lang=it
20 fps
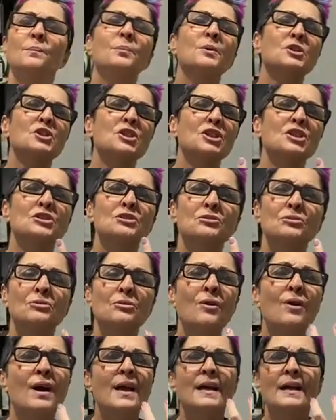Poi ce ne
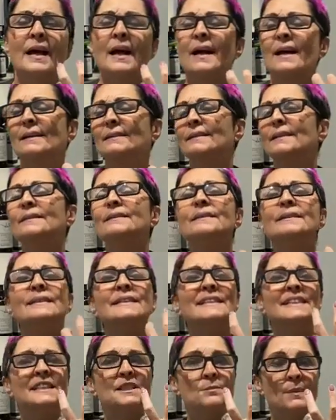sono eh,
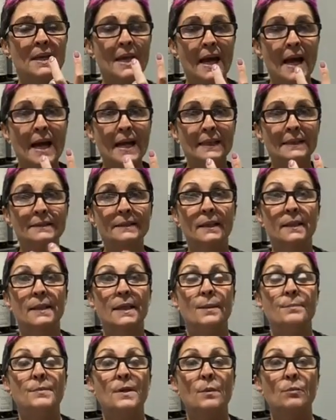tantissime altre
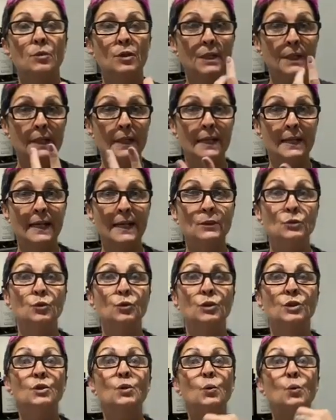che abbiamo elencato
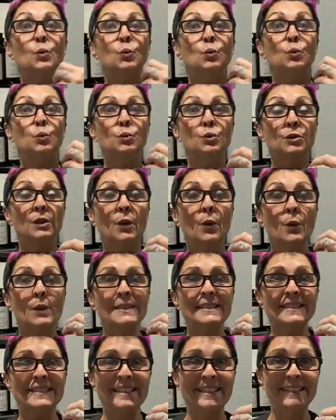in tutte
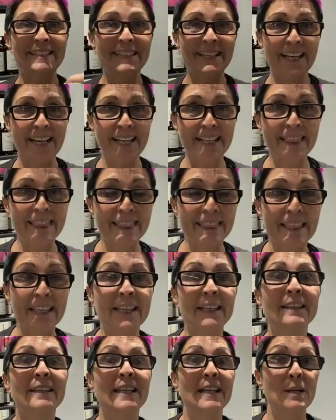queste
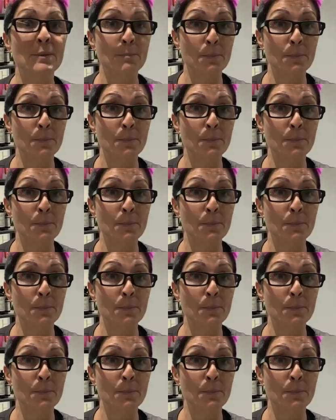dirette del